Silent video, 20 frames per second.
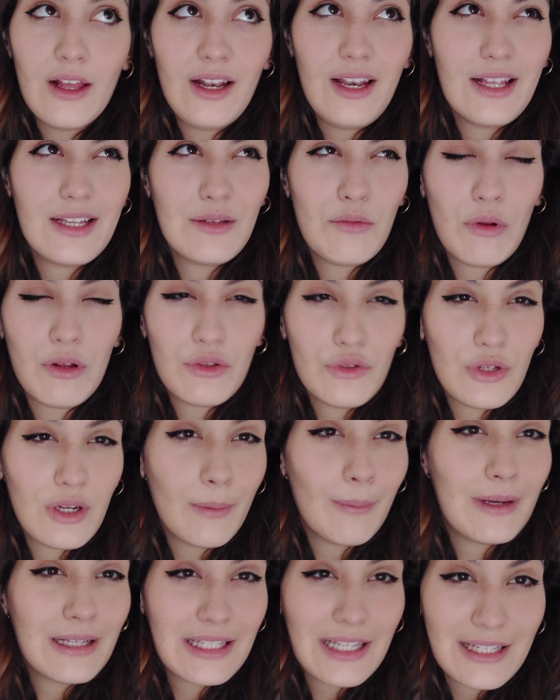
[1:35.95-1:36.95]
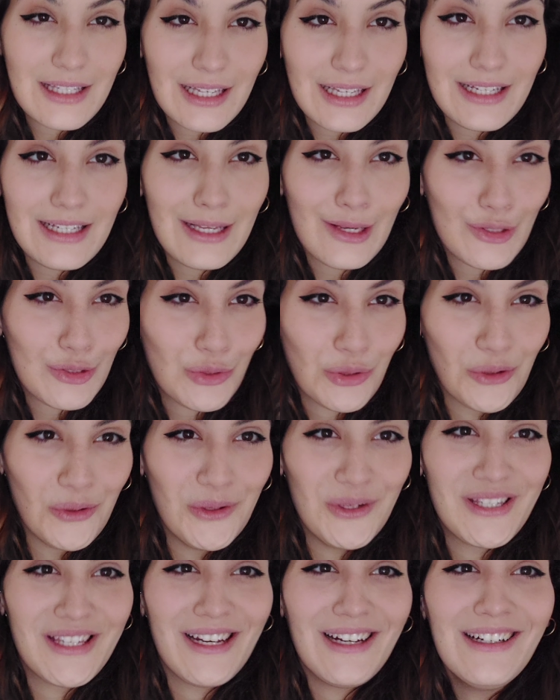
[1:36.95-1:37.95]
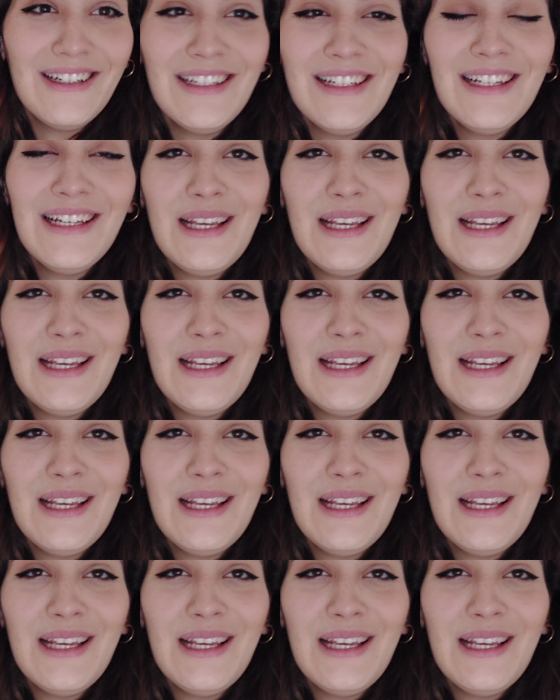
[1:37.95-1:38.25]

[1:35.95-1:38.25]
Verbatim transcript: la situazione è abbastanza disastrosa